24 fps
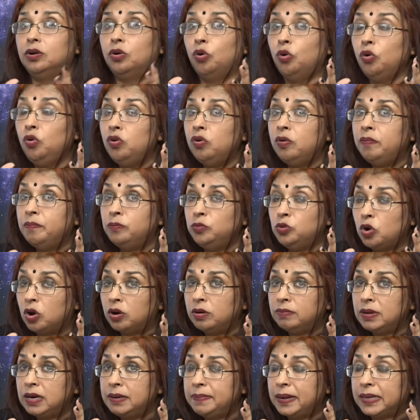অন্য
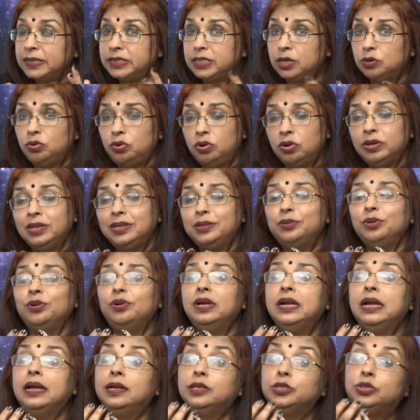নর্মাল বাচ্চাগুলো কিন্তু
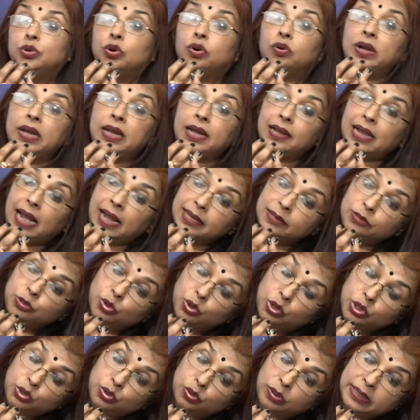চোখে
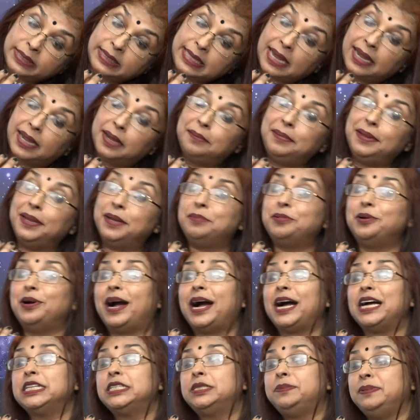চোখে চোখে তাকাবে এবং
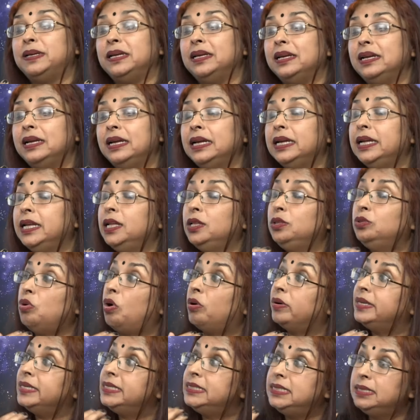হাসবে কিন্তু
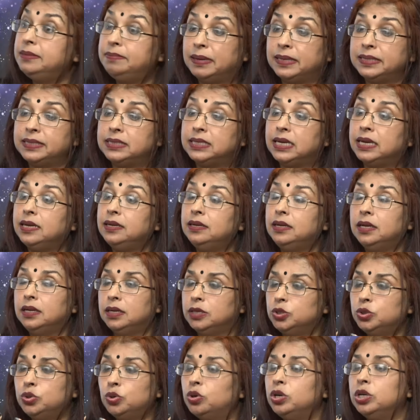অটিস্টিক বাচ্চা
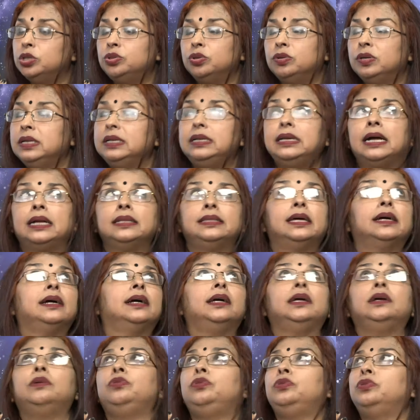চোখে চোখে না
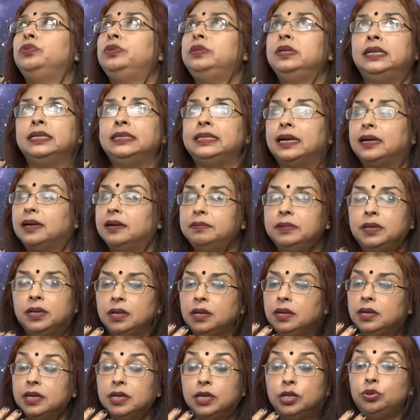তাকায় অন্যদিকে তাকাবে
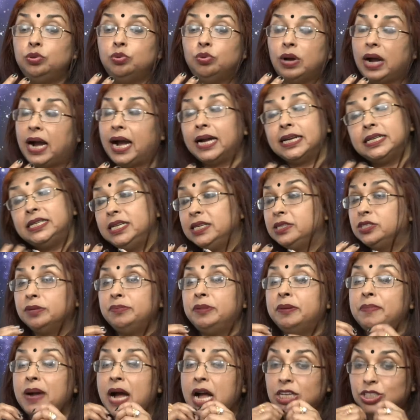কিন্তু হাসির
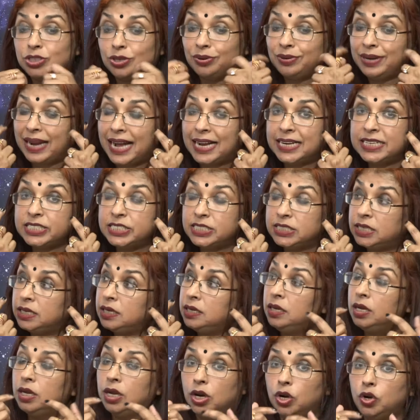সময় মা যখন হাসছে
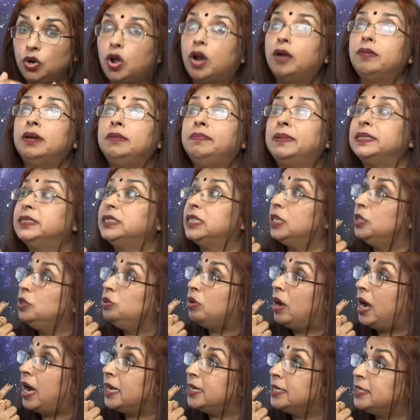নর্মাল বাচ্চা কিন্তু
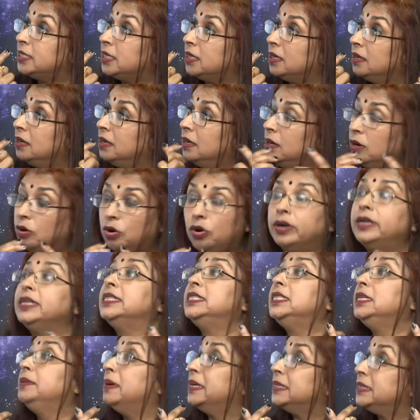হাসে
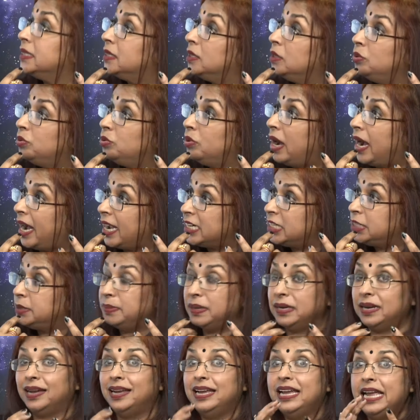অটিস্টিক বাচ্চা কিন্তু হাসবে
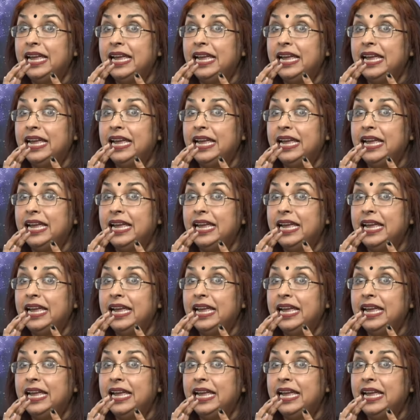না